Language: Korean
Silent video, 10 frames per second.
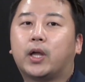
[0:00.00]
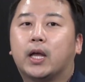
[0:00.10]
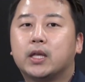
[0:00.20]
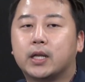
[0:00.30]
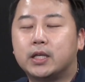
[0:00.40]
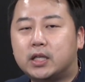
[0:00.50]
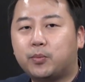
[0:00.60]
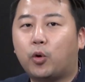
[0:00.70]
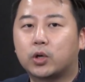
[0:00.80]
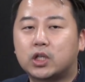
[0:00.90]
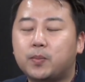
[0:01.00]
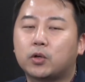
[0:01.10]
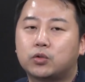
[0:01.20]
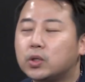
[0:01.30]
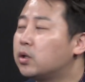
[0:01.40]
아니라 25억, 10억
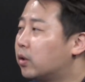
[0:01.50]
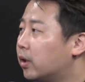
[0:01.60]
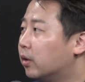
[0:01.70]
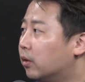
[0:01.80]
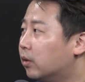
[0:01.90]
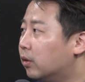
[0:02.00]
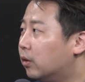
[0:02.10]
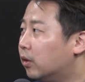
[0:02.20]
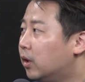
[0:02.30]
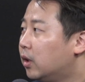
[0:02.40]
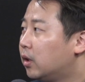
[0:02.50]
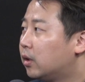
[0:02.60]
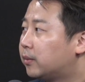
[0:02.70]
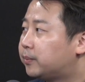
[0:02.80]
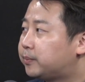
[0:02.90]
줄인 거예요. 그러니까
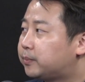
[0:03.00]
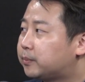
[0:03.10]
인당